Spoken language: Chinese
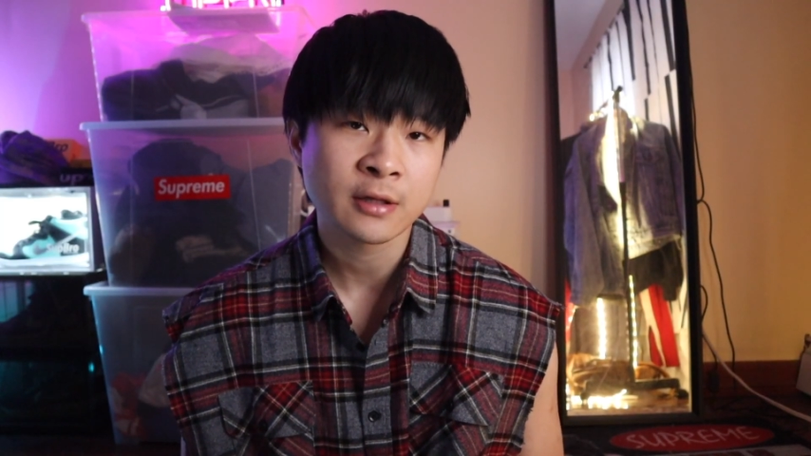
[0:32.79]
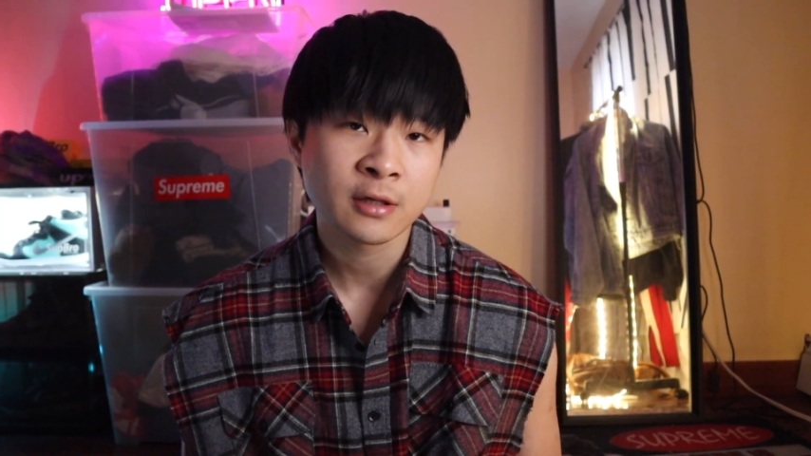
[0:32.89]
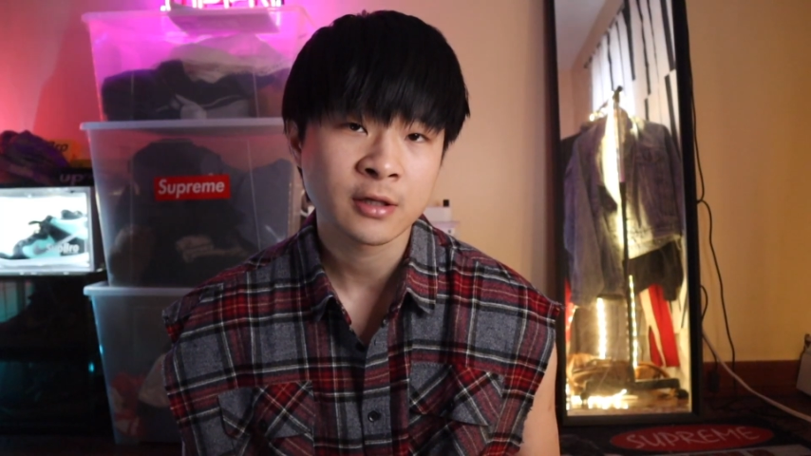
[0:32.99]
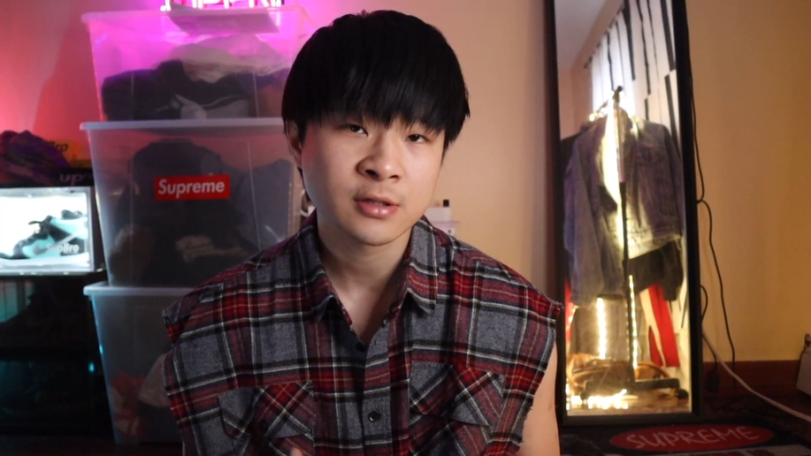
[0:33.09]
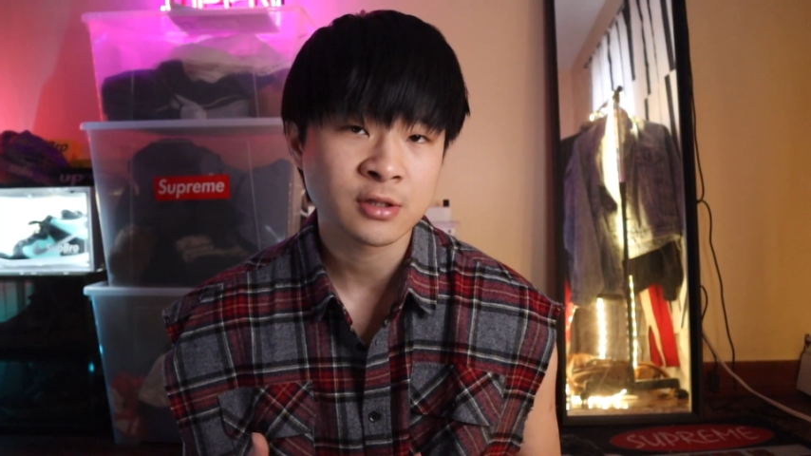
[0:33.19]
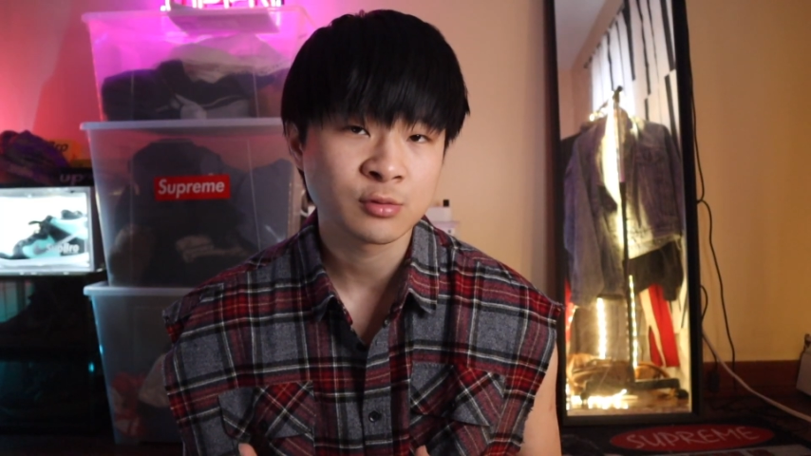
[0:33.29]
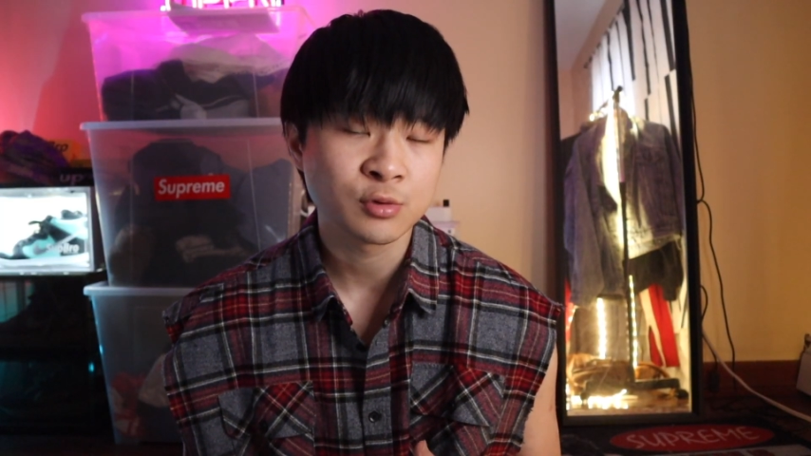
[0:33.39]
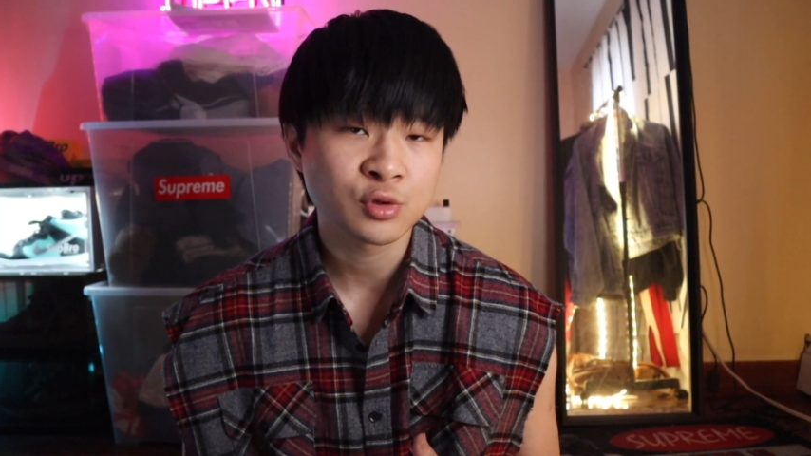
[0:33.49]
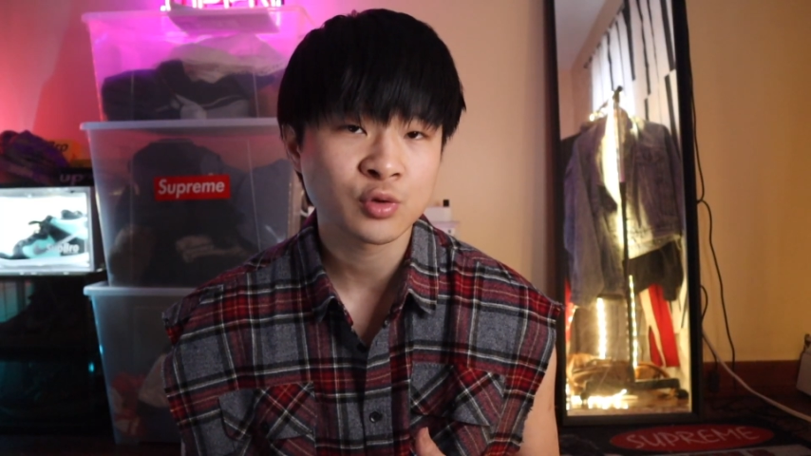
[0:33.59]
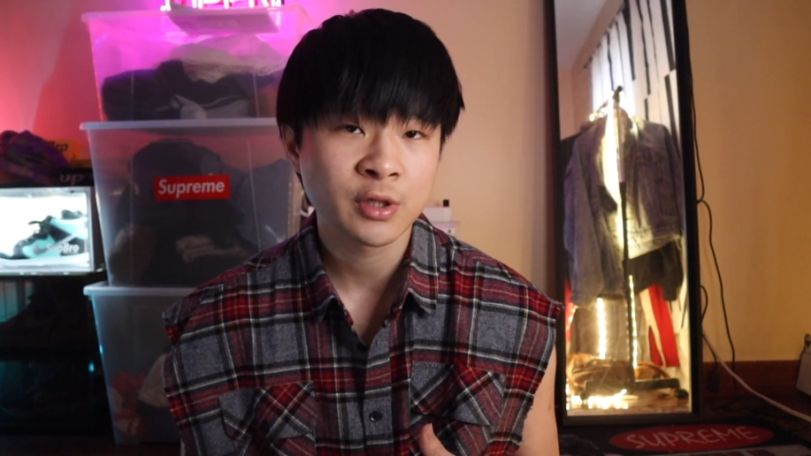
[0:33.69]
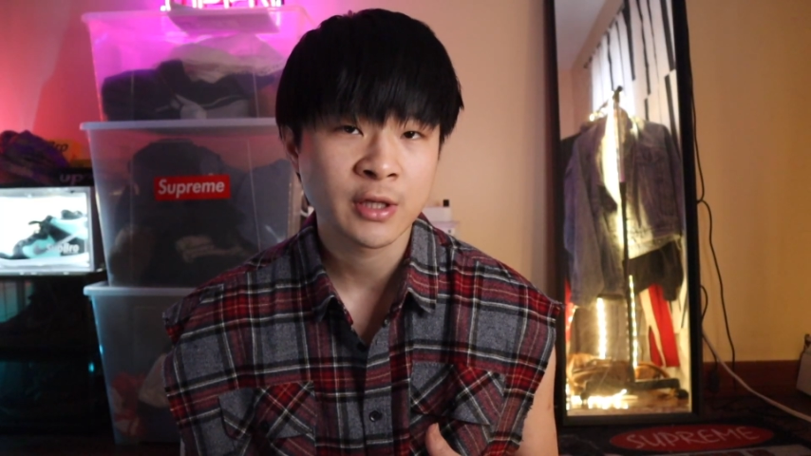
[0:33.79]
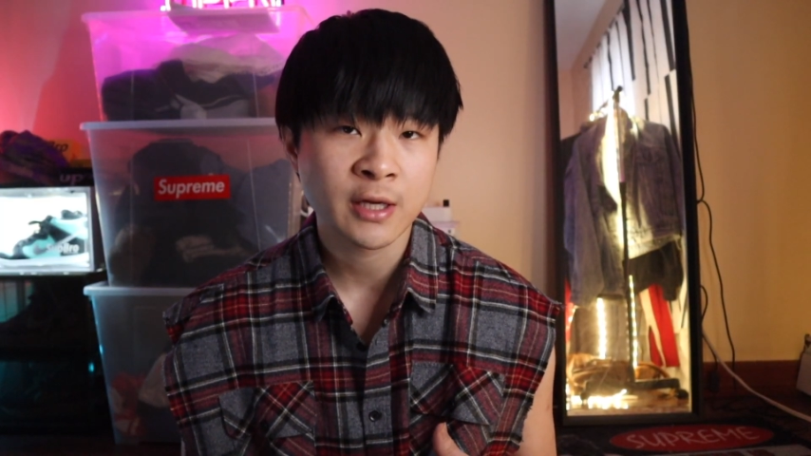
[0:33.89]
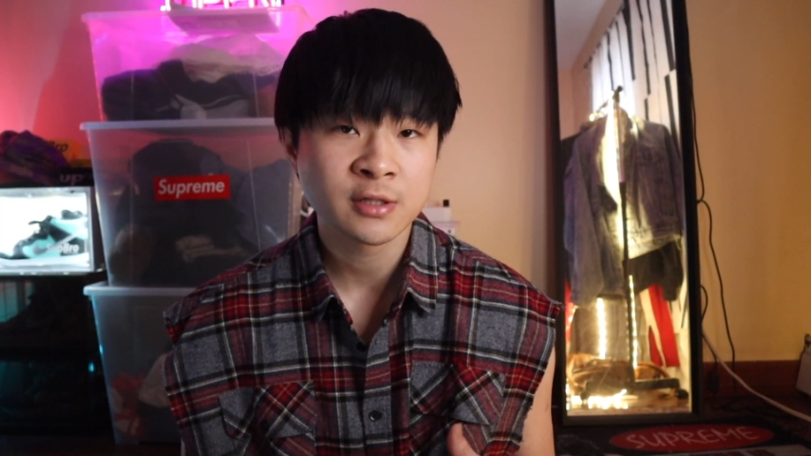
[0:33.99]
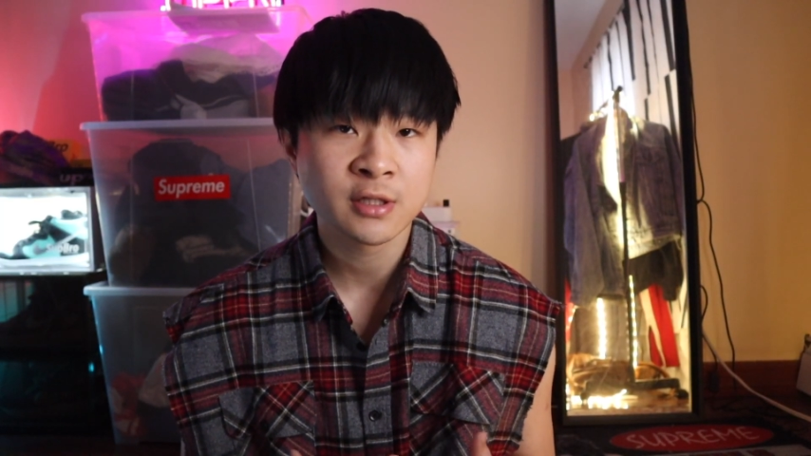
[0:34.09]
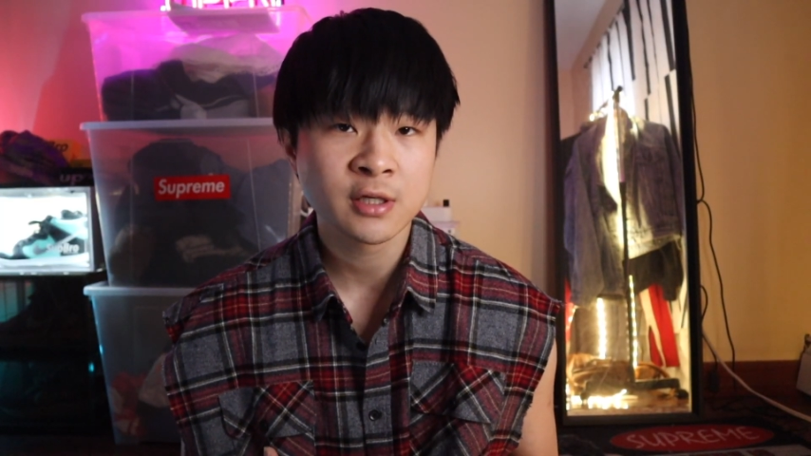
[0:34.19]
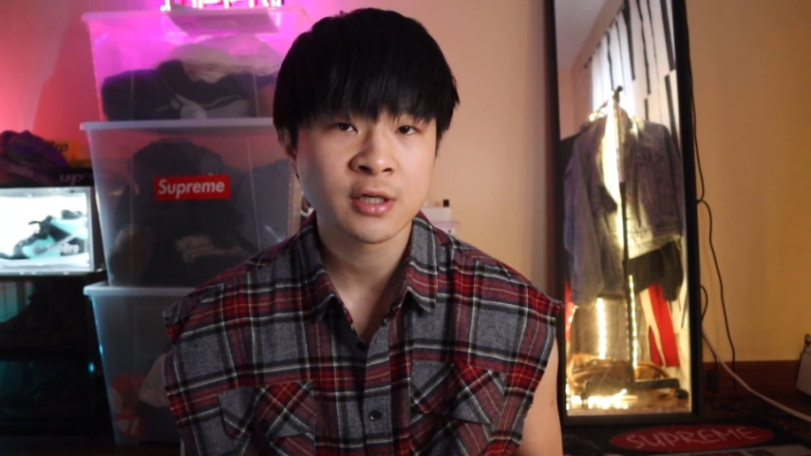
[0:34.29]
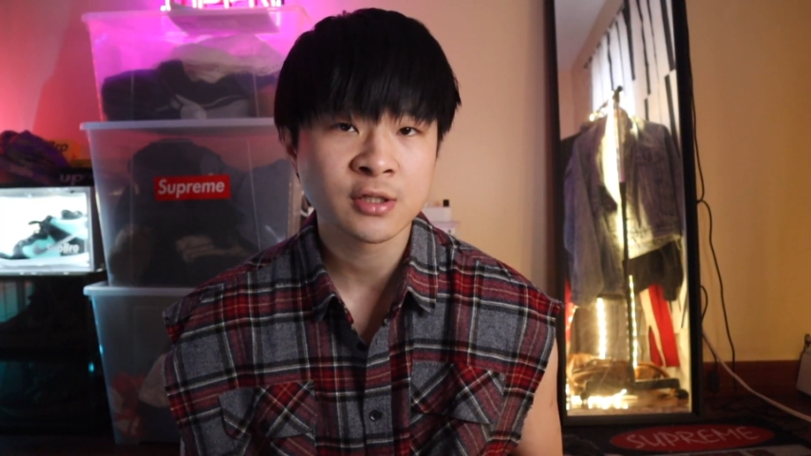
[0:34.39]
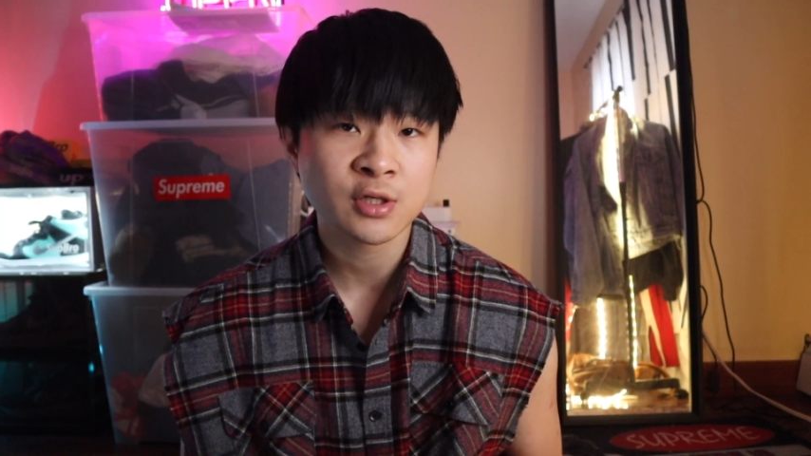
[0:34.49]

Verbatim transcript: 的十五岁年轻歌